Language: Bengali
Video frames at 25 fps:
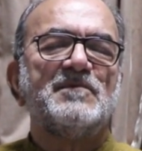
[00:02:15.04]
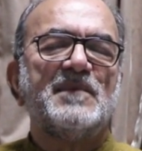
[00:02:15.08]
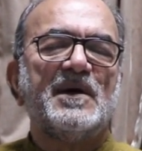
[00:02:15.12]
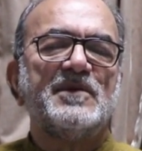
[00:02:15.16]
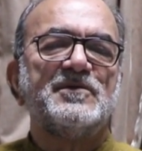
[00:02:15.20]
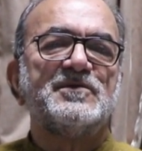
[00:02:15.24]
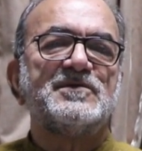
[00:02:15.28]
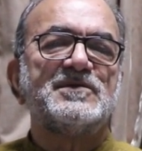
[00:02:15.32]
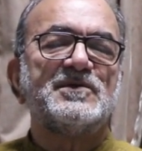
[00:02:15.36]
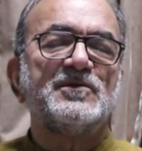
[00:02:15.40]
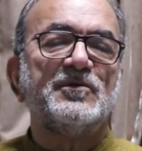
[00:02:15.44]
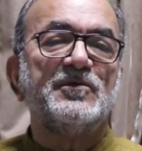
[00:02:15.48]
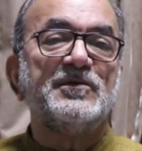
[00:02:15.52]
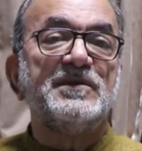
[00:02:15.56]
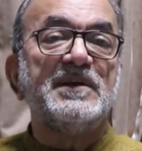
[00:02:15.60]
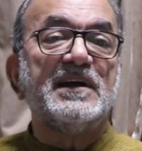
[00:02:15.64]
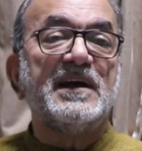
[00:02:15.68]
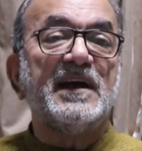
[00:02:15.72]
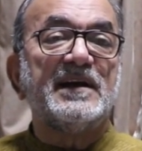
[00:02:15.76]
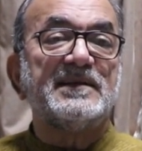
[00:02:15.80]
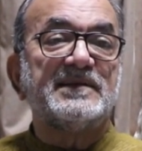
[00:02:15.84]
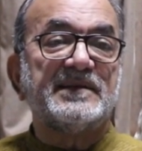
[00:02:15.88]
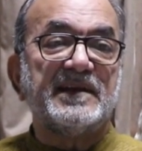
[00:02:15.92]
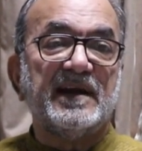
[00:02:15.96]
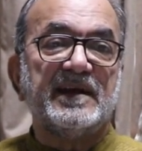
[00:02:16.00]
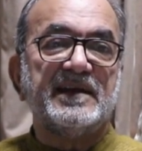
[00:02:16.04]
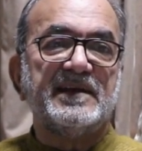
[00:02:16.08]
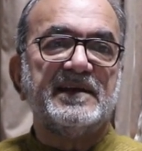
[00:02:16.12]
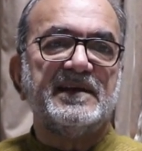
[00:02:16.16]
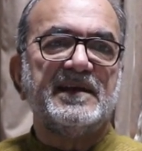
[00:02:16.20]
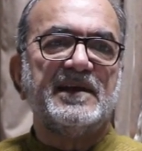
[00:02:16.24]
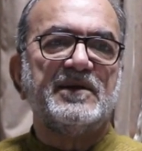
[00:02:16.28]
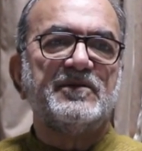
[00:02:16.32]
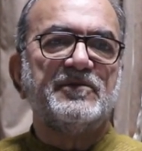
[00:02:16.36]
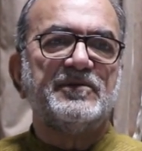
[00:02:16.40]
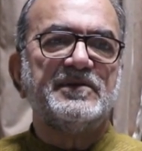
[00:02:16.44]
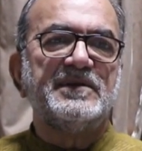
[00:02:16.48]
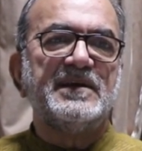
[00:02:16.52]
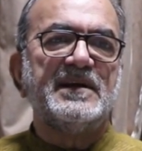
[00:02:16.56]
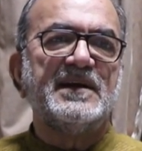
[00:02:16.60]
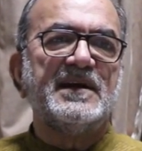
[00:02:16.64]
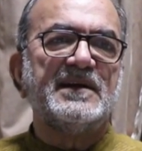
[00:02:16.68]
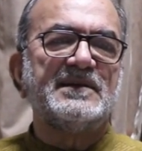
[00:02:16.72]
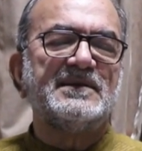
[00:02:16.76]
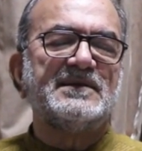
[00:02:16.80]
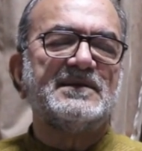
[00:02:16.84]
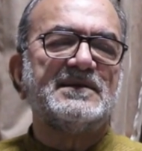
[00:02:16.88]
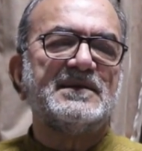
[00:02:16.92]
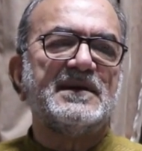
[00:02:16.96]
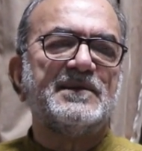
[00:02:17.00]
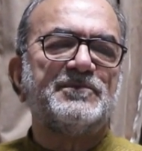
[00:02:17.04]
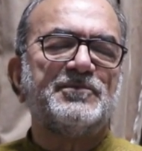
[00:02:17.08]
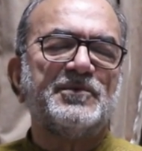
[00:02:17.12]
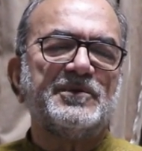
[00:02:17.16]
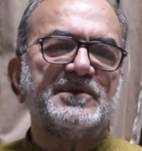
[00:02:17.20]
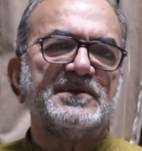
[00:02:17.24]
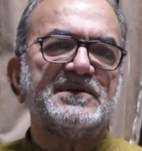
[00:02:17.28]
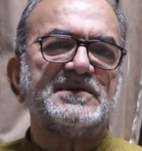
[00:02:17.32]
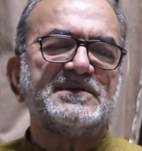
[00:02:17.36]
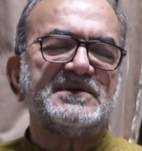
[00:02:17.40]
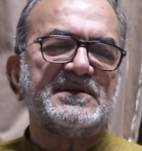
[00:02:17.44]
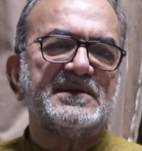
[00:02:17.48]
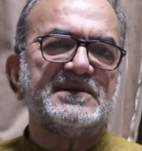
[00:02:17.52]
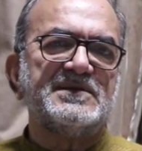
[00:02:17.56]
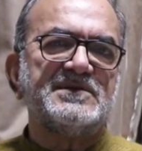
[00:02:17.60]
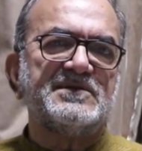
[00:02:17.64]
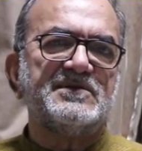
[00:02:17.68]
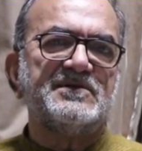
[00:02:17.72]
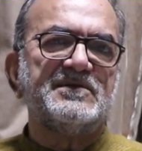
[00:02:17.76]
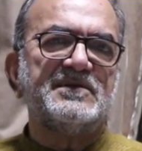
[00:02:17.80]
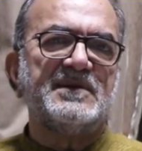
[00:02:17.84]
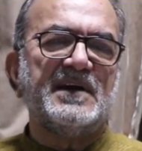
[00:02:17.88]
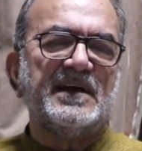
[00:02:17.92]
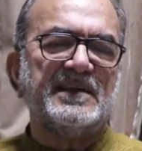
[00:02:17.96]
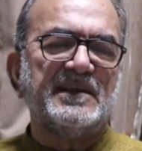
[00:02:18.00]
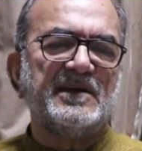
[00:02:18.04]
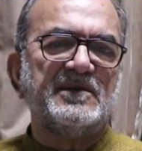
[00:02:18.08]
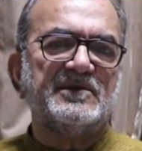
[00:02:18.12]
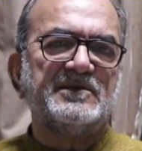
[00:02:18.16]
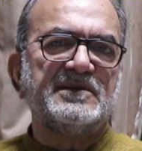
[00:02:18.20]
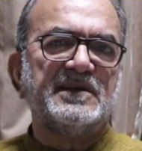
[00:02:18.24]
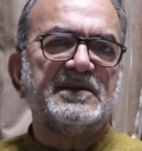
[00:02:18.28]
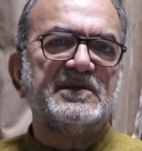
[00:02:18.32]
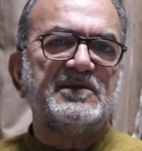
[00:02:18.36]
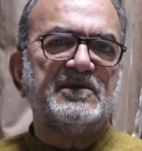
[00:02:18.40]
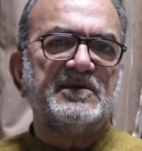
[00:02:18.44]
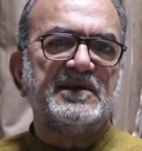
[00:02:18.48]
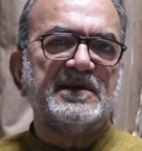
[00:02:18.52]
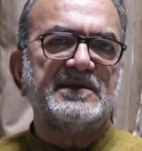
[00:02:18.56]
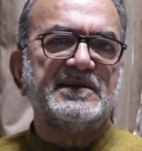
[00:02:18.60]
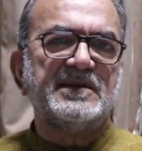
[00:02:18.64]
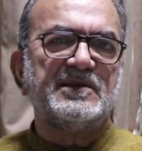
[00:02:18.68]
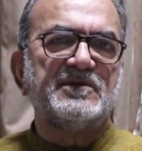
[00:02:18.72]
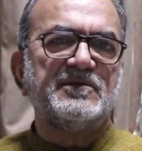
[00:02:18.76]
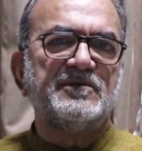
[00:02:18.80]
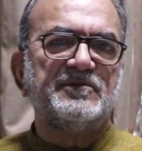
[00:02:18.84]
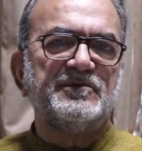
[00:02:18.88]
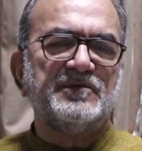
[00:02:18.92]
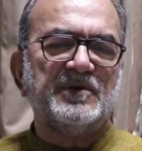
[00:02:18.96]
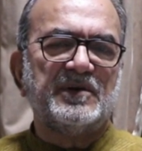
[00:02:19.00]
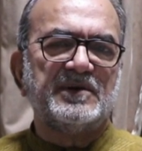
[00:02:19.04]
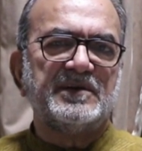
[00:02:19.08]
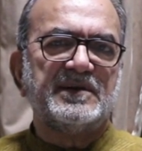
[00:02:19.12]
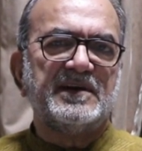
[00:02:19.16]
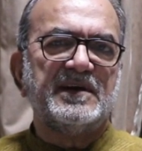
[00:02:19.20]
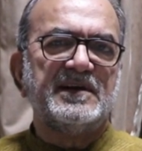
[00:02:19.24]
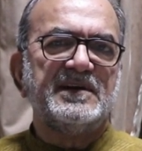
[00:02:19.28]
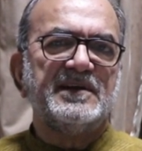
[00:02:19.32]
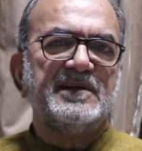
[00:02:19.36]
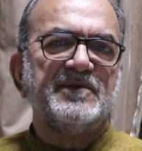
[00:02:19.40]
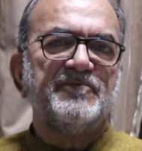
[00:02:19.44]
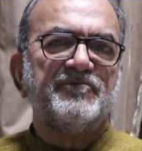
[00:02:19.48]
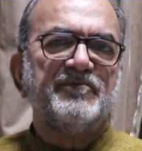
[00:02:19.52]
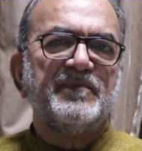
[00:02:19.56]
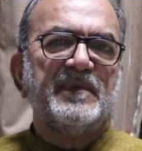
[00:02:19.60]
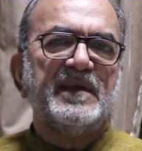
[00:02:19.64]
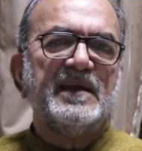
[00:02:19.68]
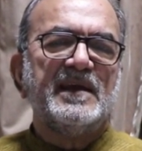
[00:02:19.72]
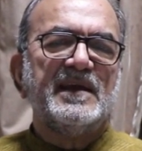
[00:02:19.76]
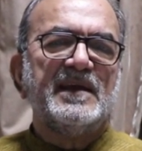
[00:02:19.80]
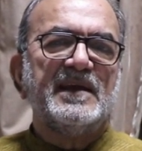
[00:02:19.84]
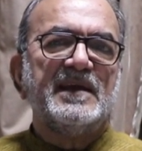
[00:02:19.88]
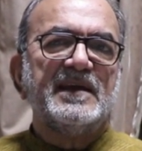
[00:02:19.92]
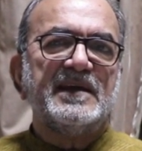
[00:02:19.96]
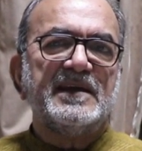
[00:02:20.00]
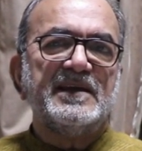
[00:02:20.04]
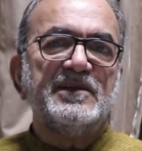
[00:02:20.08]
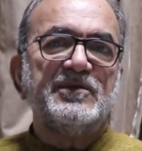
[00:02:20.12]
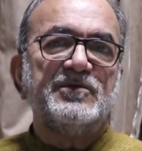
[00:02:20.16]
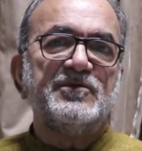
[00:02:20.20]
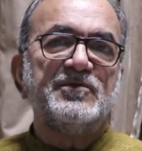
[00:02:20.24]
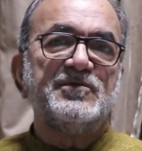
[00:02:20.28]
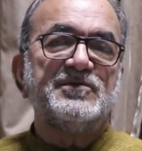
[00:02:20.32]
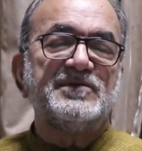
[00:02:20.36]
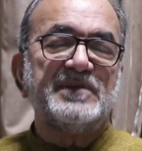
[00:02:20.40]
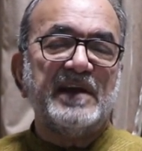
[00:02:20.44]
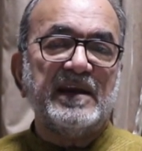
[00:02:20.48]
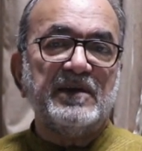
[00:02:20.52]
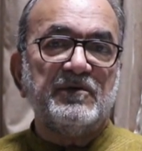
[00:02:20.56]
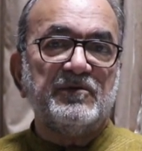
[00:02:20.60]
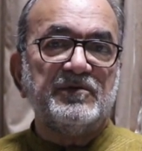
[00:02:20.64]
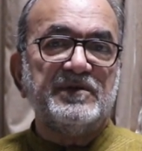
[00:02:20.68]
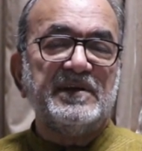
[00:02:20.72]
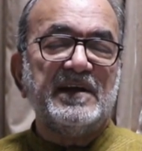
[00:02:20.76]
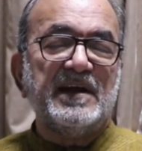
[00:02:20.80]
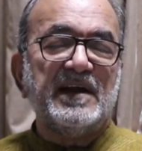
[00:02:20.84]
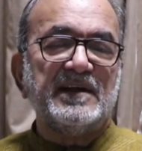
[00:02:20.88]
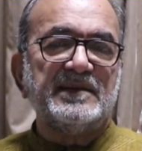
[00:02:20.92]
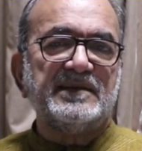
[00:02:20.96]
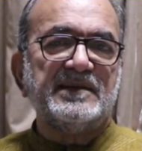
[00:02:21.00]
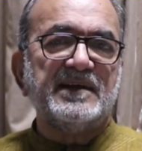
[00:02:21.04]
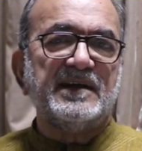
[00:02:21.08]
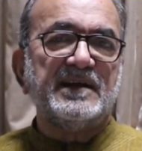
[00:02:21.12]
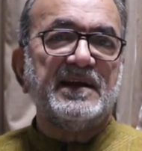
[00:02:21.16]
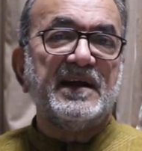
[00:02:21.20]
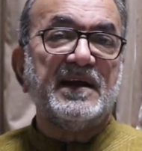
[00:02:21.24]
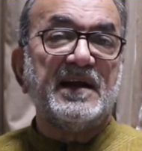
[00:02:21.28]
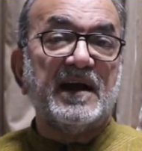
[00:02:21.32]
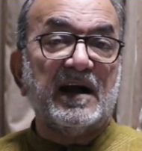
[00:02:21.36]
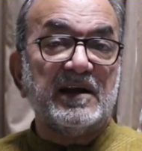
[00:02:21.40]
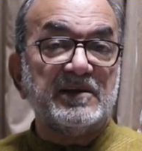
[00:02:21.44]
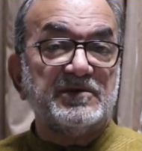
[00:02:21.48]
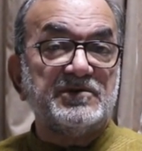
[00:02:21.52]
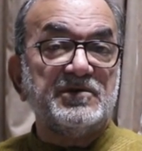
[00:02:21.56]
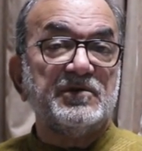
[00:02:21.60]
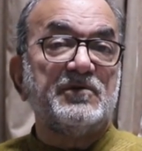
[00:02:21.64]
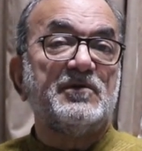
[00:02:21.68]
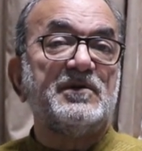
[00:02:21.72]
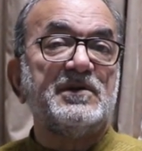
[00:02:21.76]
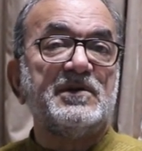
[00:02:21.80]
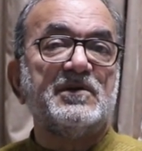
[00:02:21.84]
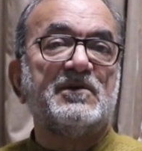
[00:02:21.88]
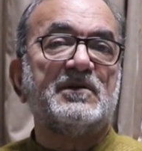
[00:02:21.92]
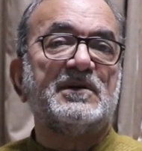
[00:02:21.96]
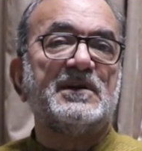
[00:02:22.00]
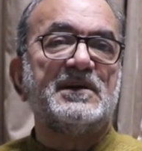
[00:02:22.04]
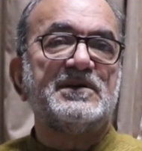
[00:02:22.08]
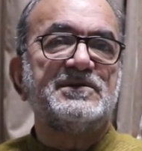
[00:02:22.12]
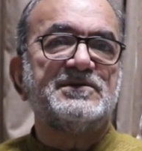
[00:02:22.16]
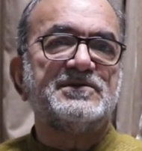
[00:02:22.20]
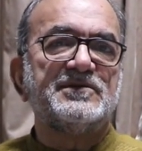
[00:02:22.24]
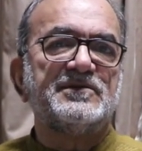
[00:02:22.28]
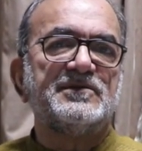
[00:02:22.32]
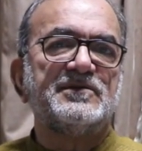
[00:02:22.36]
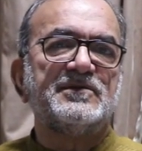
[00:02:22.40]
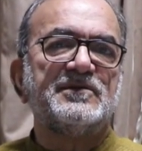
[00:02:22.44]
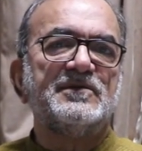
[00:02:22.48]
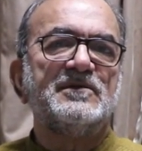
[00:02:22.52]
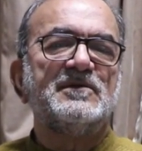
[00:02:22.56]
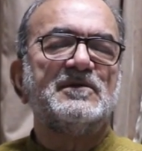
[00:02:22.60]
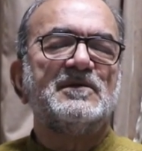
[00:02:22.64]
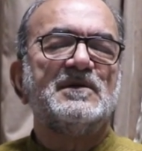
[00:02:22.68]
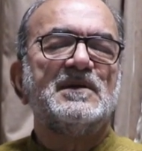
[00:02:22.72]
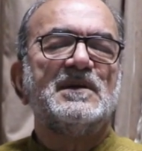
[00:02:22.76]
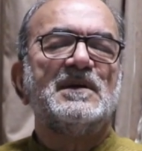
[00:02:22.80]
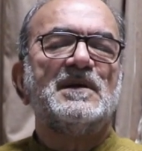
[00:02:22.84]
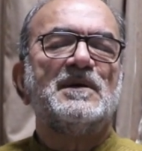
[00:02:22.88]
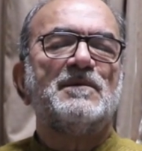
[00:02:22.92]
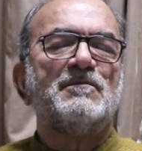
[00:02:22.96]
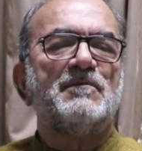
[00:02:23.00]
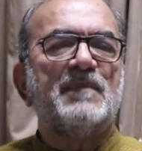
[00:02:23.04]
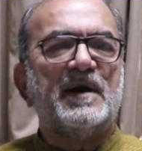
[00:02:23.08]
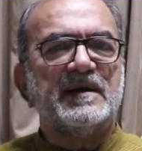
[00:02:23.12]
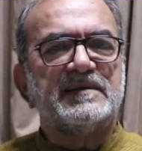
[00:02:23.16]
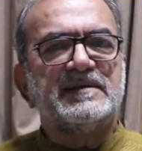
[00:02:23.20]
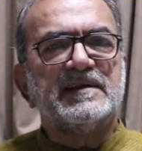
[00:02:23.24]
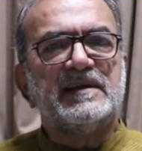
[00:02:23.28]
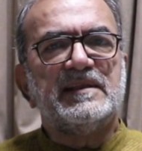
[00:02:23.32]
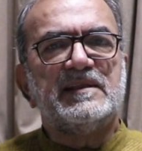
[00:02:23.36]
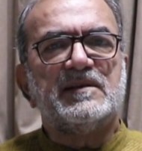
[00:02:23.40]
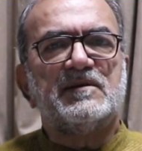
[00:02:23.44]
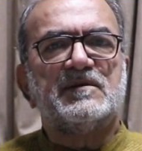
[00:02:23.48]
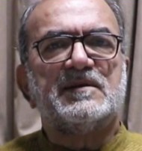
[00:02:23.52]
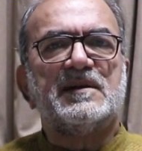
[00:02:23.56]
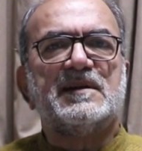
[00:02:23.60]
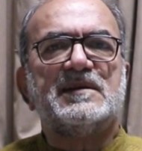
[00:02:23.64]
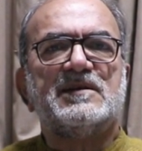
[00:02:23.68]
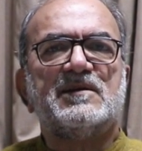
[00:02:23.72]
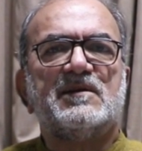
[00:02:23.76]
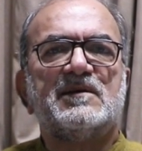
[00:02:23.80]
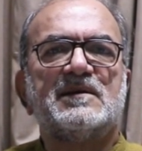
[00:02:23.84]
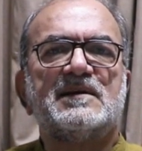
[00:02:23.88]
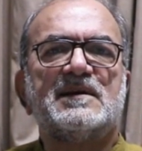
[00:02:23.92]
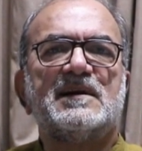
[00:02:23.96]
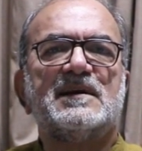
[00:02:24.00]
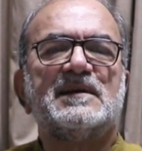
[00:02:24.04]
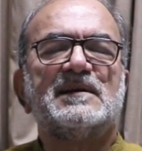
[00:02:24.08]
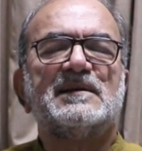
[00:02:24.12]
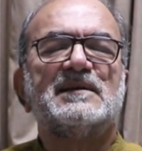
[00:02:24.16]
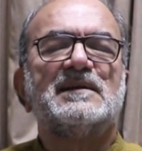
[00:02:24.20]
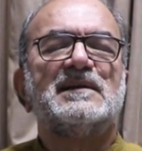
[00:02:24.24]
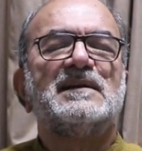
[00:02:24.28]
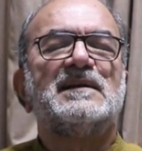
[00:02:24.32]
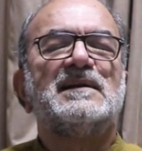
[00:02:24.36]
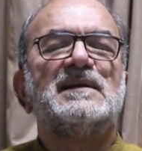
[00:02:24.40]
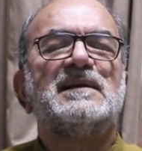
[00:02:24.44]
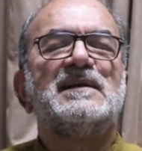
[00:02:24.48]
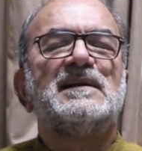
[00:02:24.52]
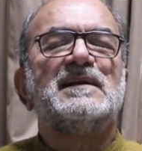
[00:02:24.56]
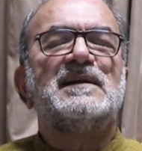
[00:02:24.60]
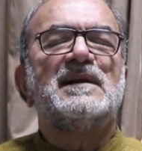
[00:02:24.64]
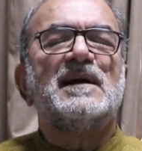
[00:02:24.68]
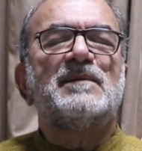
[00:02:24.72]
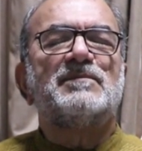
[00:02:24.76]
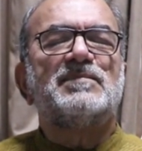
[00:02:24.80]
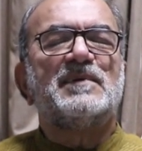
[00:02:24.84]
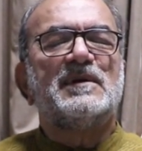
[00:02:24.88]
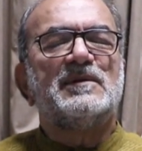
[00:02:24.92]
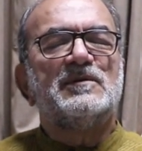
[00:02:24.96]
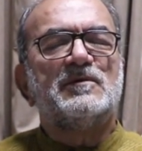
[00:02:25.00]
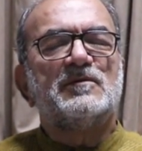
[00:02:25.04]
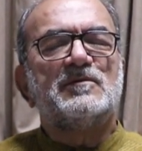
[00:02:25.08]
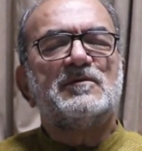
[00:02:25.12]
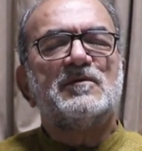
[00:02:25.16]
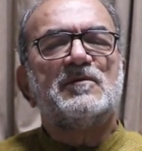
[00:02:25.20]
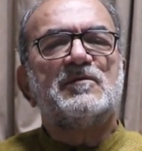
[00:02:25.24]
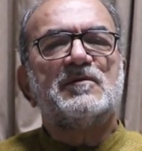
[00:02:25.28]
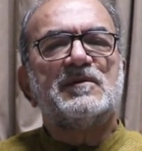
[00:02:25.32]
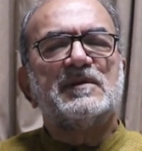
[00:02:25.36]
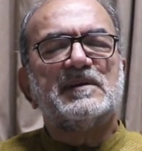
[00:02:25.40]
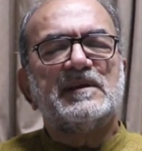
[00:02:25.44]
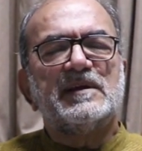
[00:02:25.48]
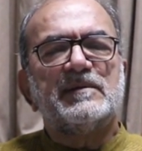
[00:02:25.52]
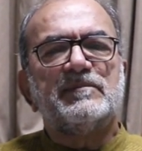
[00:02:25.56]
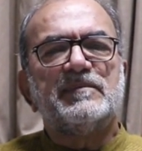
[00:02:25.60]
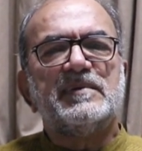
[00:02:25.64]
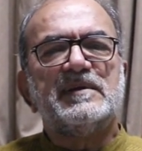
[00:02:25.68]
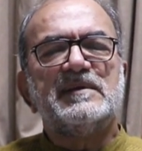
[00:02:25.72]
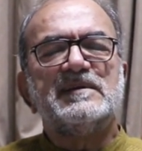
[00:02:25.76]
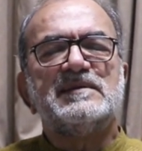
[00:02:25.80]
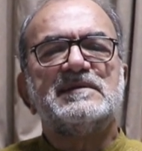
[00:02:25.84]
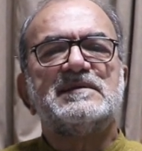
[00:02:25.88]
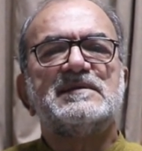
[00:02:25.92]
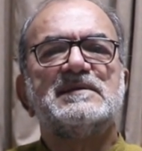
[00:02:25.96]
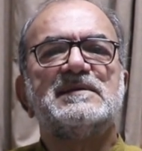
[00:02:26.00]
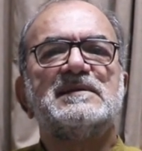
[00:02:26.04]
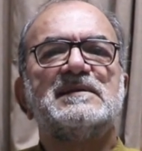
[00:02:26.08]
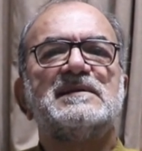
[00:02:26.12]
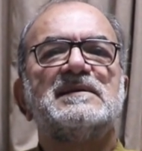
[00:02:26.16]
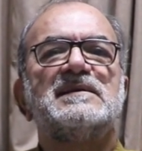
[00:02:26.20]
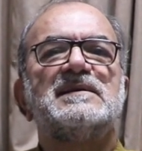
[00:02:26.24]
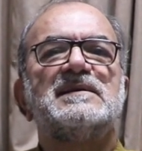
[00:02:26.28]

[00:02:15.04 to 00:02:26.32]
মানুষের অধিকারটা কী এই অধিকারটা প্রতিষ্ঠার জন্য আদালতের লড়াইটা খুব দরকার কিন্তু সেই অধিকারটাকে কার্যকরী করার জন্য মাঠের লড়াই দরকার আপনারা লক্ষ্য করে দেখবেন যে